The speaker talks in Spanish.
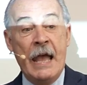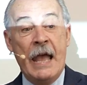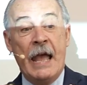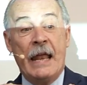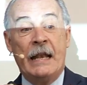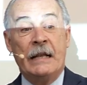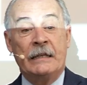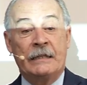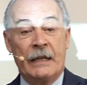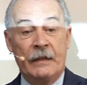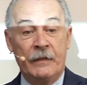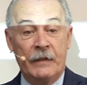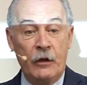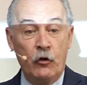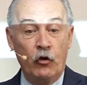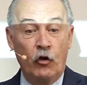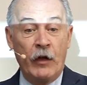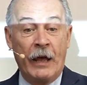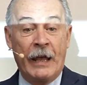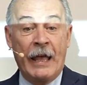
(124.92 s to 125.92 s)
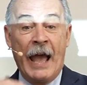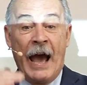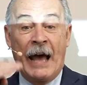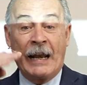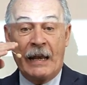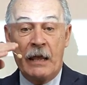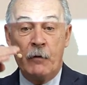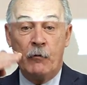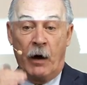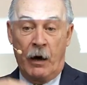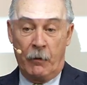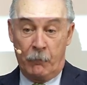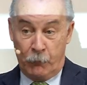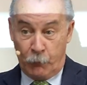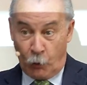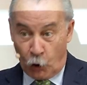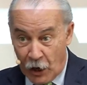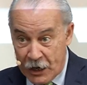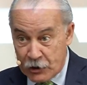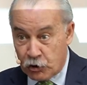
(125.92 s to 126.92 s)
en el sentido de que arriba,
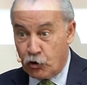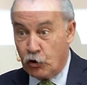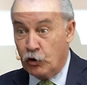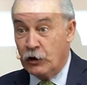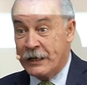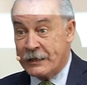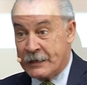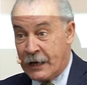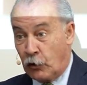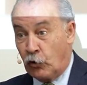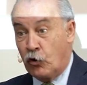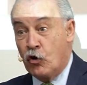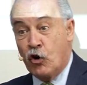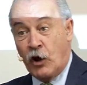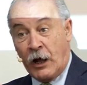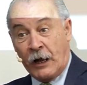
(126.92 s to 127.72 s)
por eso el desarrollo de